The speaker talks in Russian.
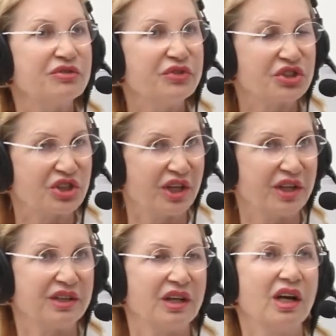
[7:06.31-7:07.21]

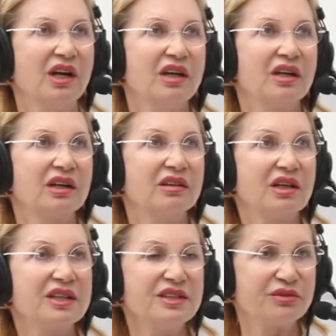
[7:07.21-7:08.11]
движения,
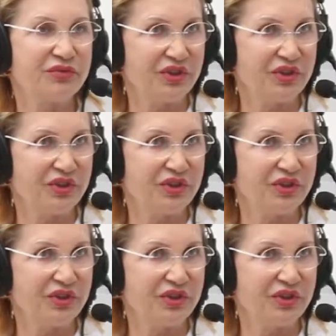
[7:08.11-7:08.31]
ходить в